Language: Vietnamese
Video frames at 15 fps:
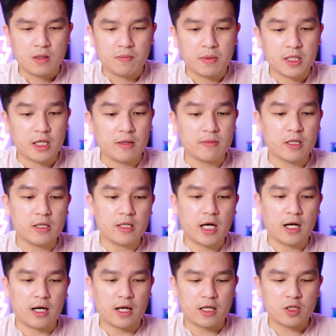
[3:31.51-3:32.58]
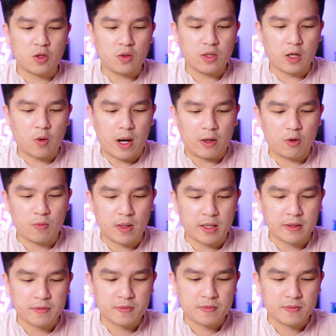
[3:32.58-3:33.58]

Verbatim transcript: mình tìm người nhận là cái số tài khoản của mình